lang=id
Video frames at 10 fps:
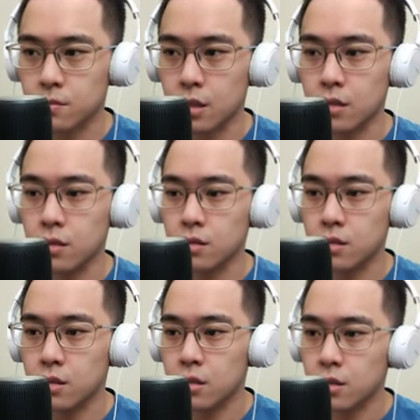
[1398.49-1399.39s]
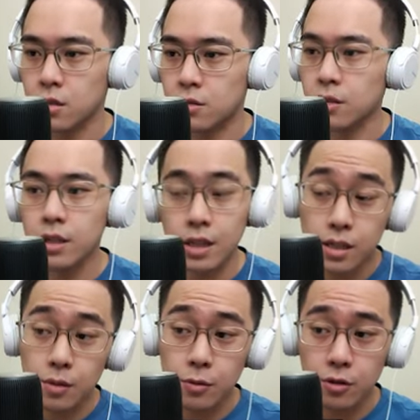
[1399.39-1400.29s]
ya soalnya
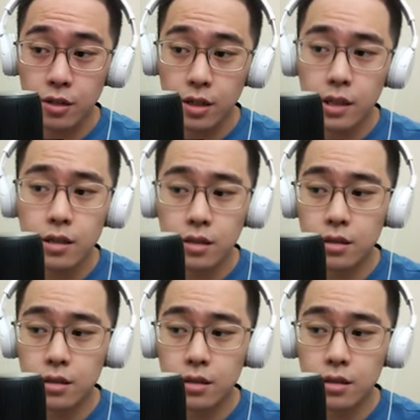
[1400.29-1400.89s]
rajin buat ini